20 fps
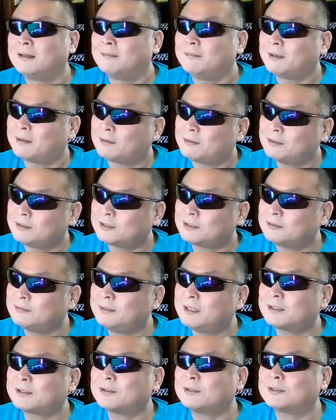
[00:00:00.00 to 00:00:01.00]
まあ、この終
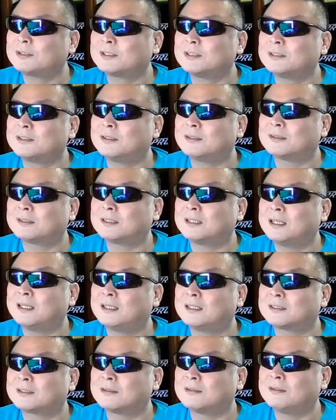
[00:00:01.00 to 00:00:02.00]
末教師によっ
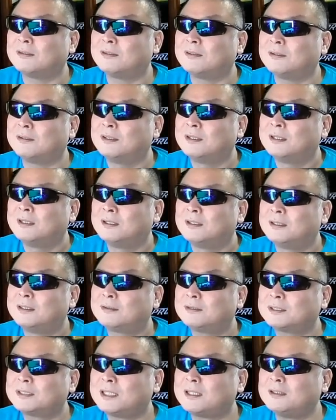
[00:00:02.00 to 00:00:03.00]
てその
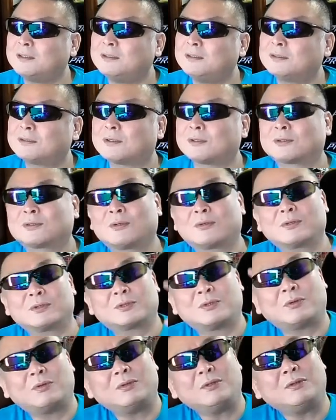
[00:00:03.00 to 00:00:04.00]
陸地的に言うとそ
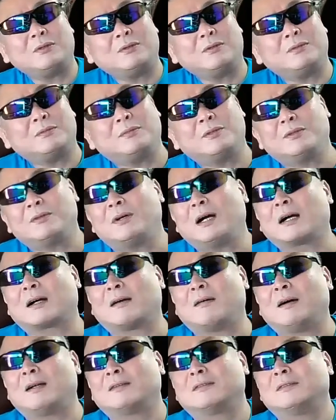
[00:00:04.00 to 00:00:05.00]
このものが
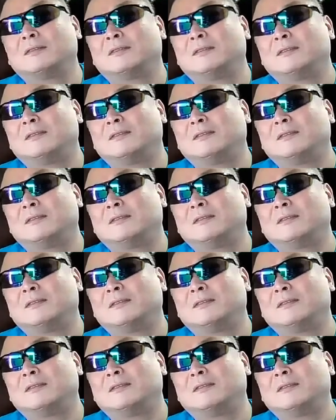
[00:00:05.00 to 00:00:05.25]
変わる